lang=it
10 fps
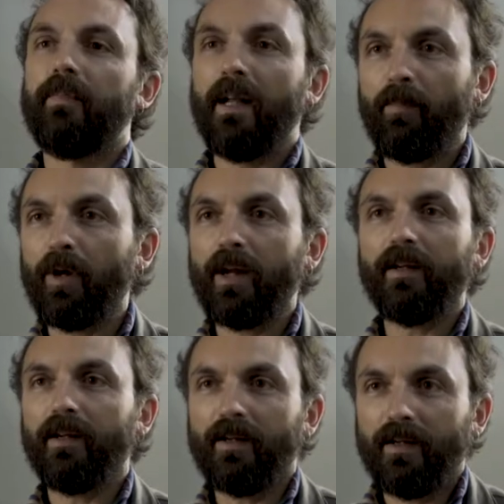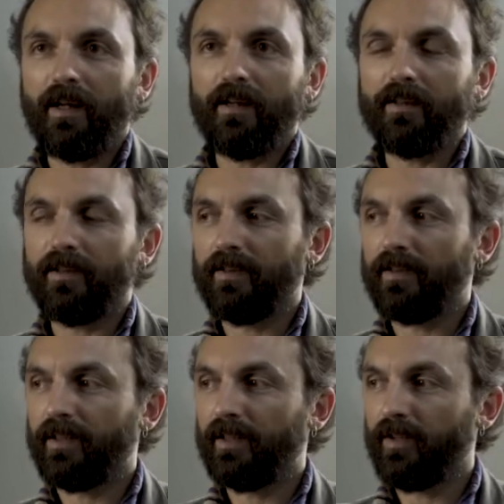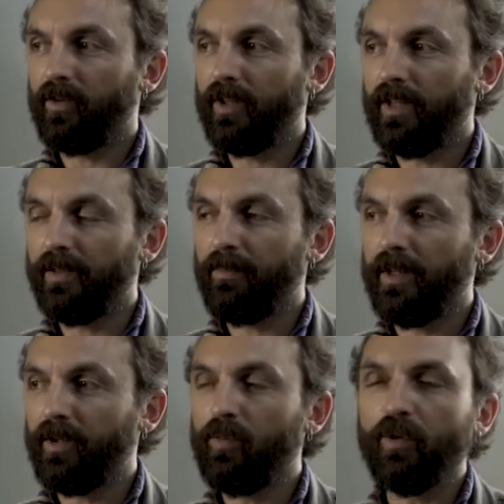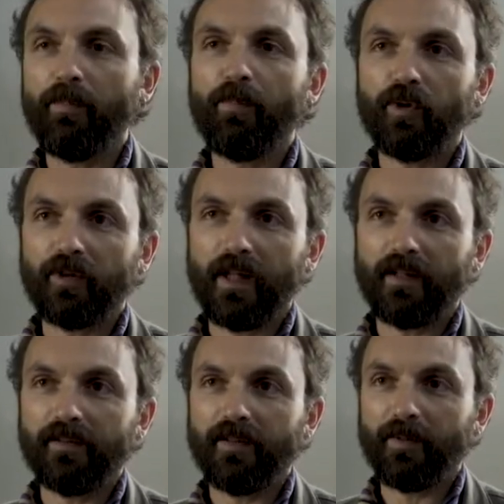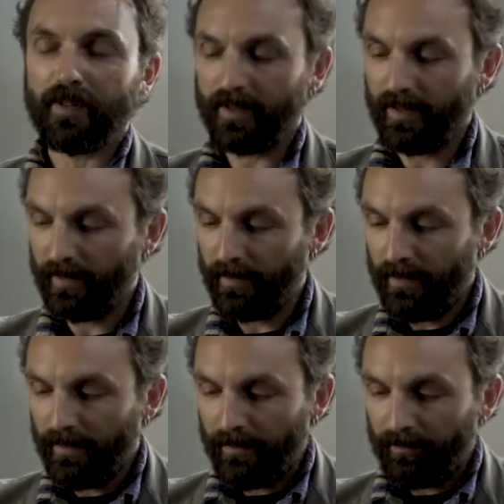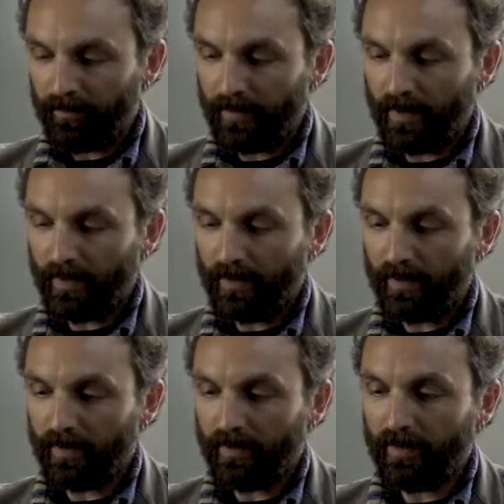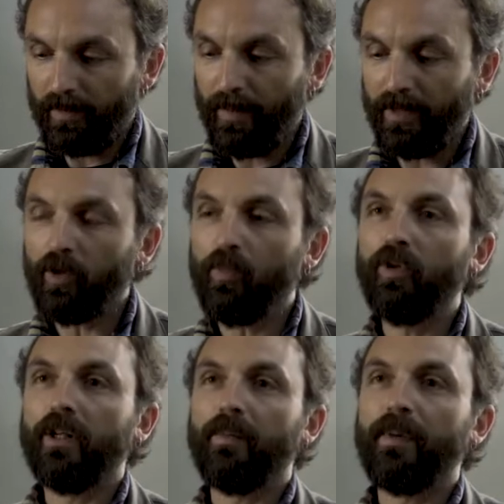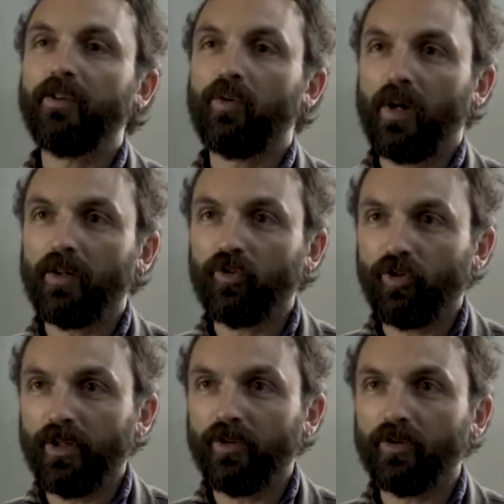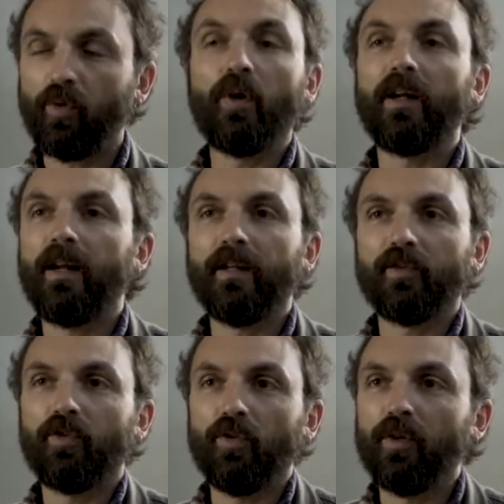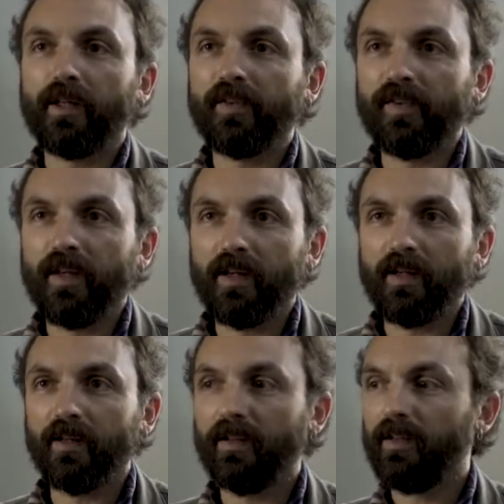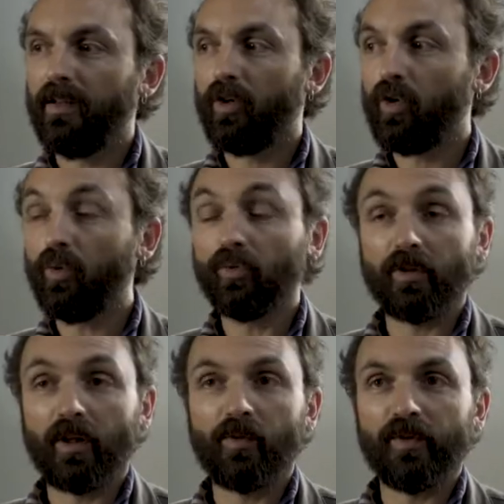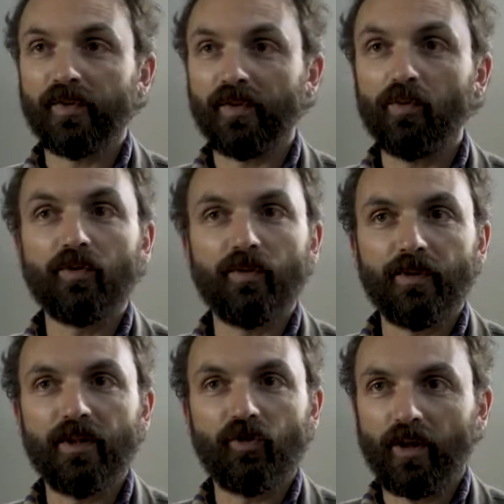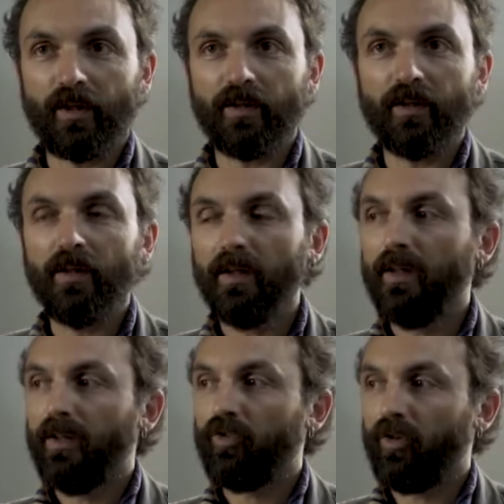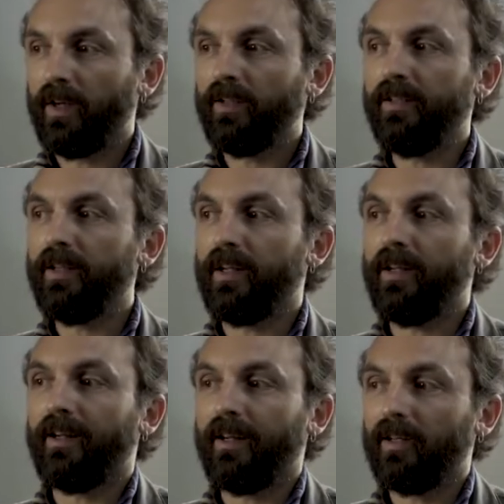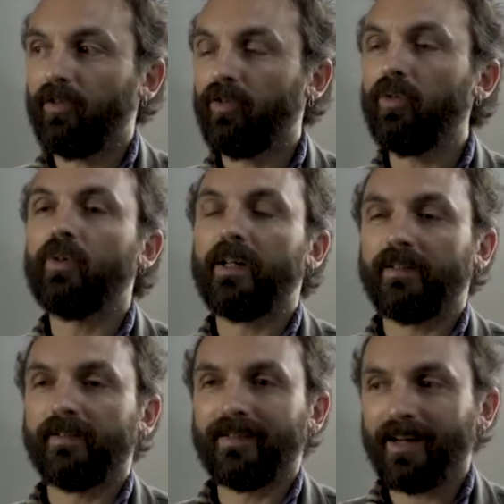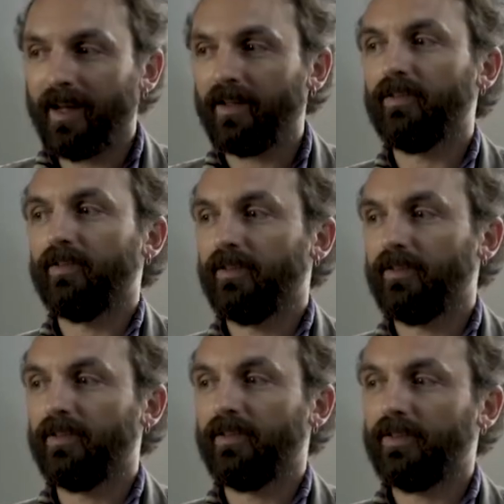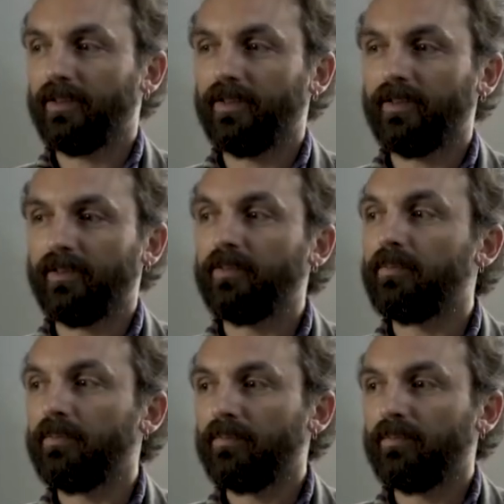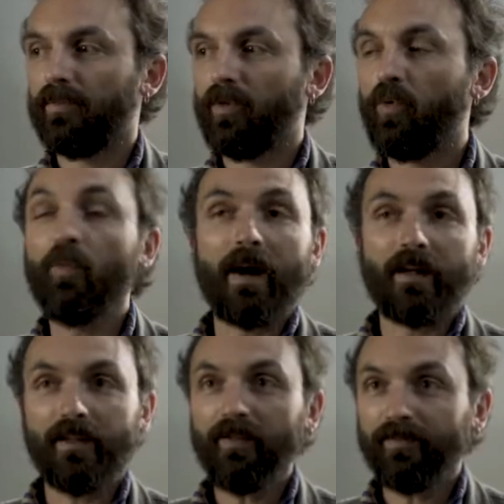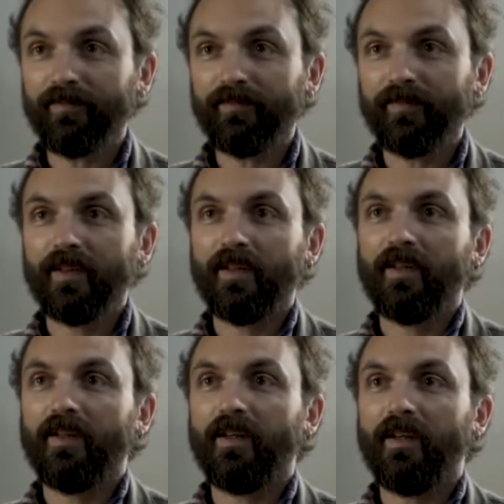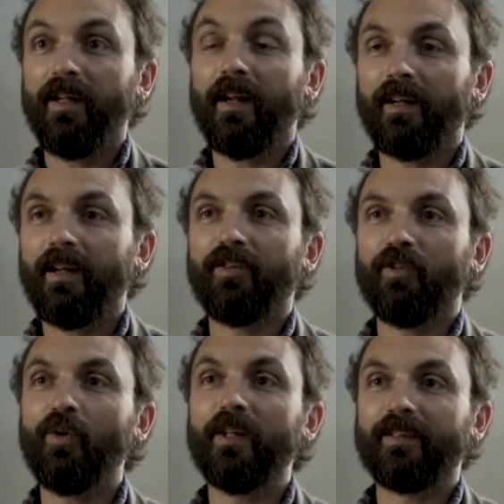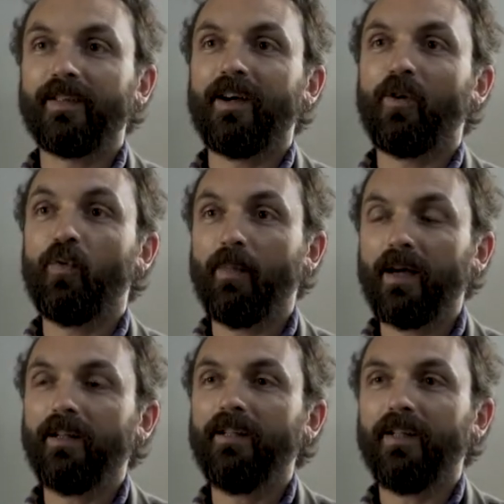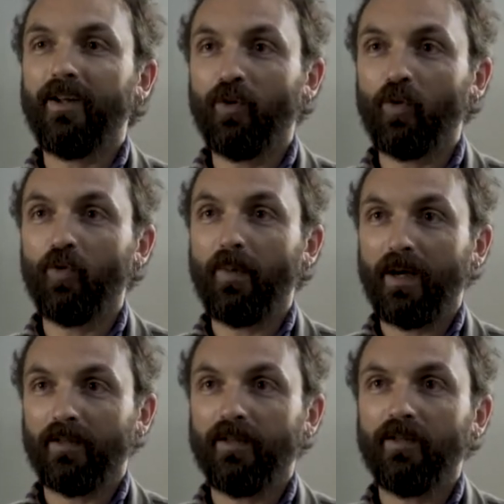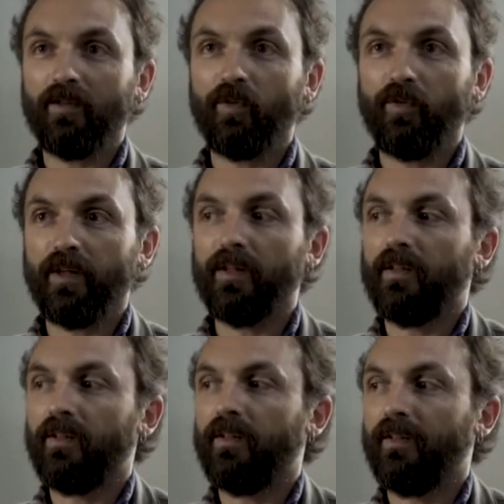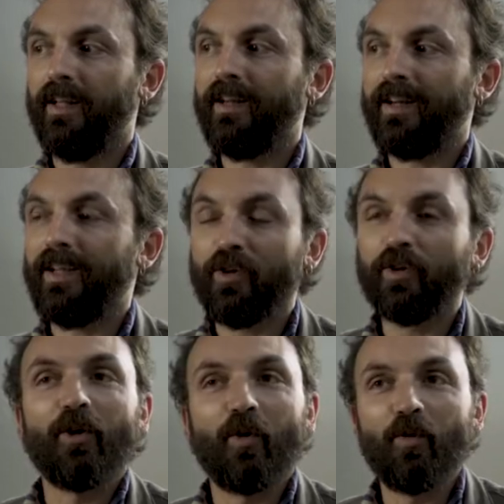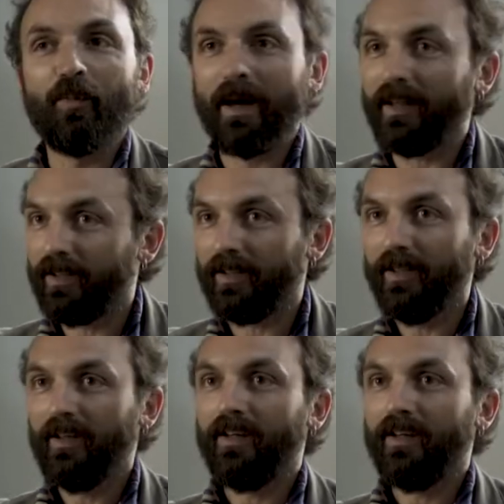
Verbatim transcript: Elaborare la uh, categoria di beni comuni è importante perché uh, i beni comuni rimettono al centro una relazione che si è rotta in questi ultimi decenni, cioè vale a dire la relazione tra uh, umani e la relazione tra umani e non umani, dove nel regno dei non umani